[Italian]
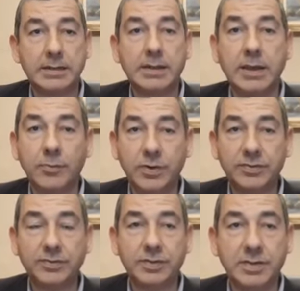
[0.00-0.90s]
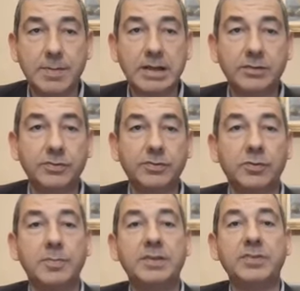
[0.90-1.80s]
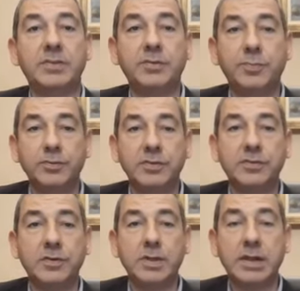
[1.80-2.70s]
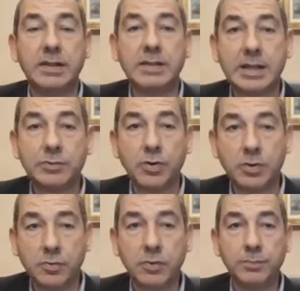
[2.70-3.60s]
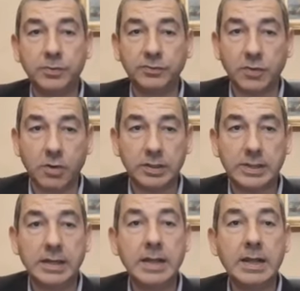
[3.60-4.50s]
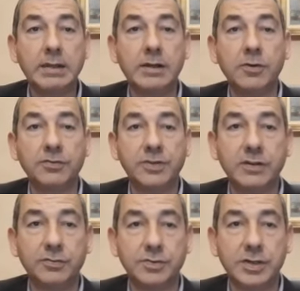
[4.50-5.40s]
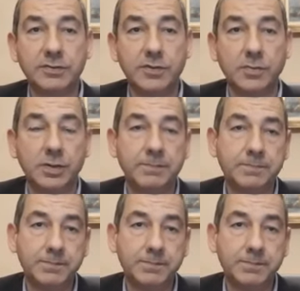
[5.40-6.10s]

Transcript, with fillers: che in queste settimane si sono messi a disposizione rendendo ancora più solide le nostre associazioni.